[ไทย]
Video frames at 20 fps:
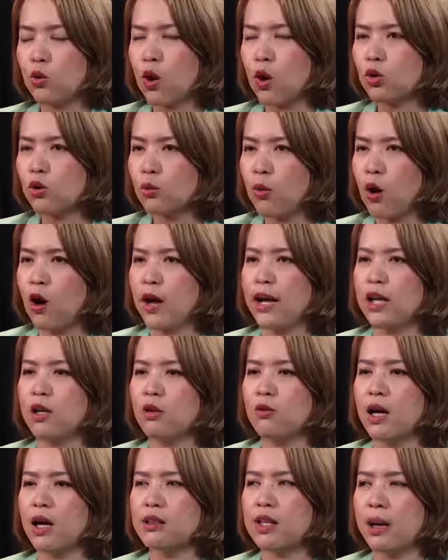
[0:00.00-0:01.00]
ตัวคุณหมอเอง
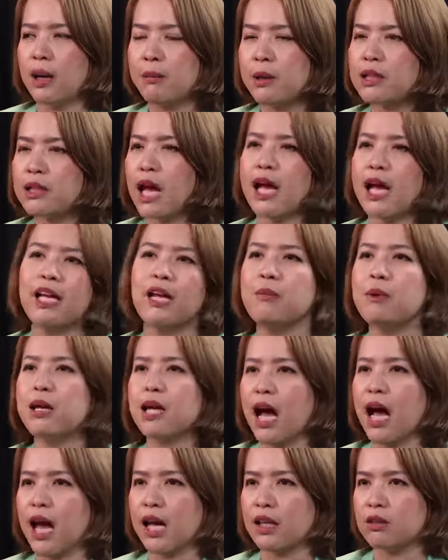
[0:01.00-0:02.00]
หรือว่าทางเพื่อไทยได้
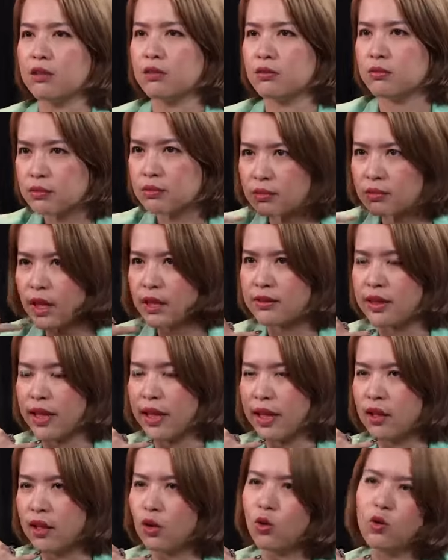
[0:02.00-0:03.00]
มีการเซ
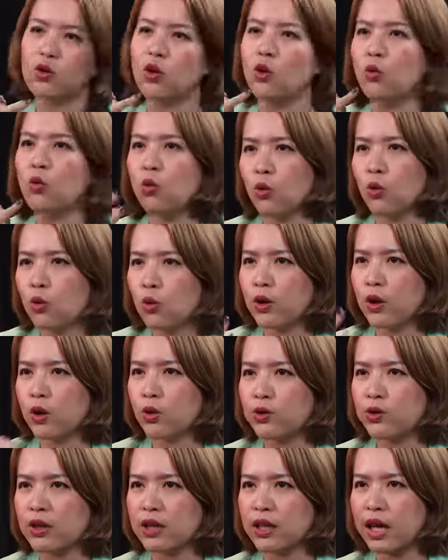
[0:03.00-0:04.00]
ฮัลโหลยกหูคุย
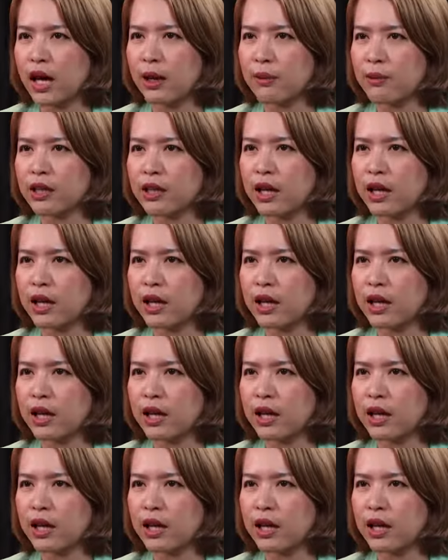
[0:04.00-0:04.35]
กับคุณเศรษฐาบ้าง